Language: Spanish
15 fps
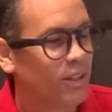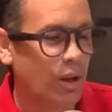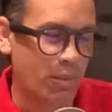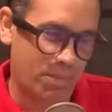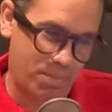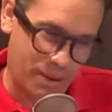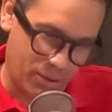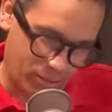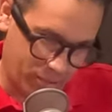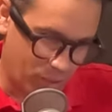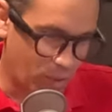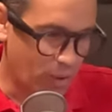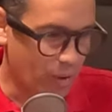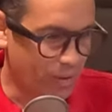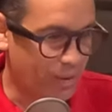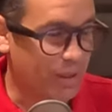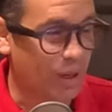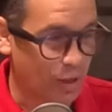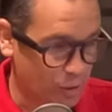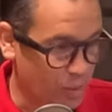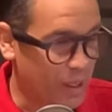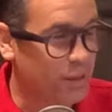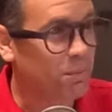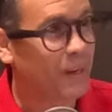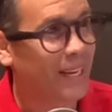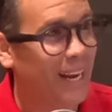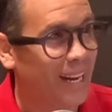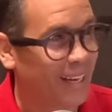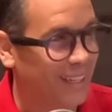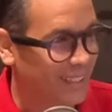No, pero uno se los voy a
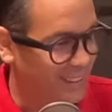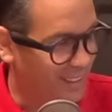explicar ah,